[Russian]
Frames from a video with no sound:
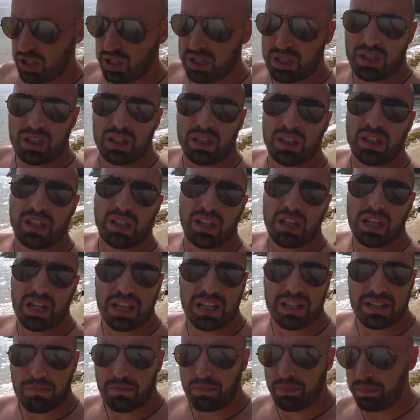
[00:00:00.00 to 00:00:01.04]
с
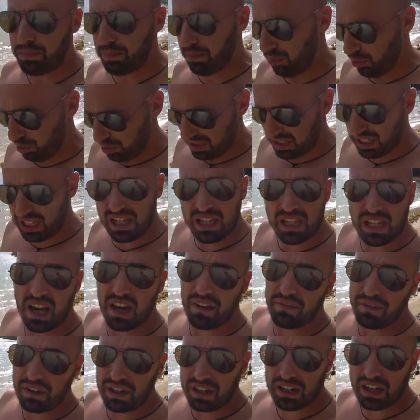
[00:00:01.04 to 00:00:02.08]
э, пустыни
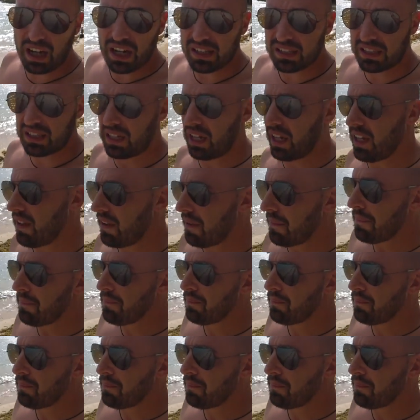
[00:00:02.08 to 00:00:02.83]
африканской